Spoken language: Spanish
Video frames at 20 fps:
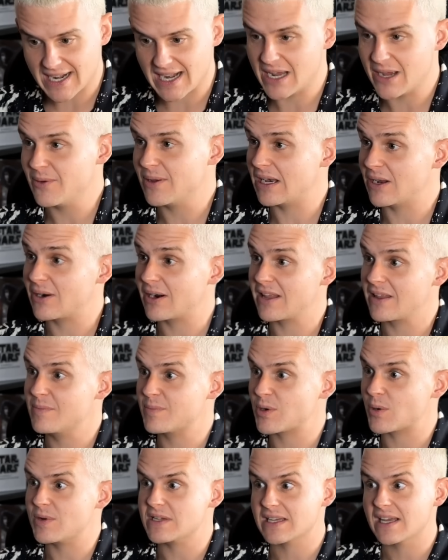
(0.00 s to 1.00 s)
clave a la hora de
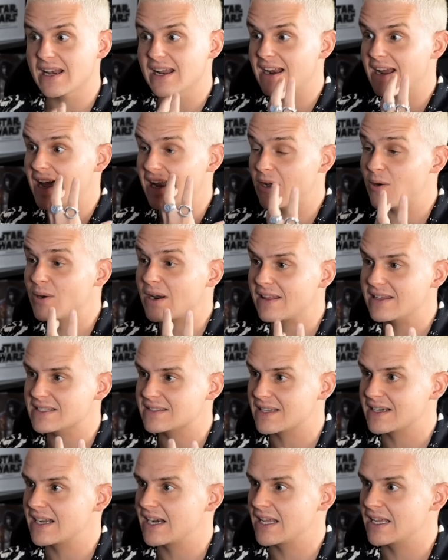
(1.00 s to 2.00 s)
improvisar, a, la hora de
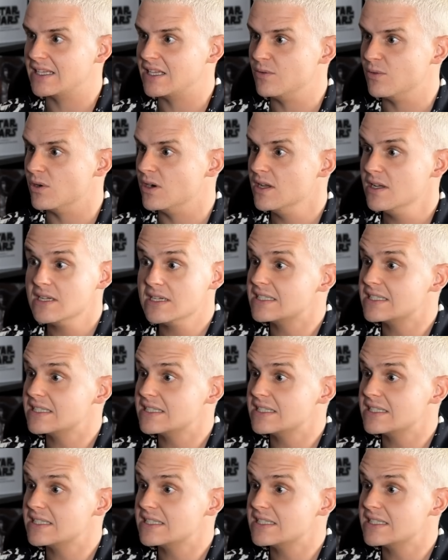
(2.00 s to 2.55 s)
estar creativo.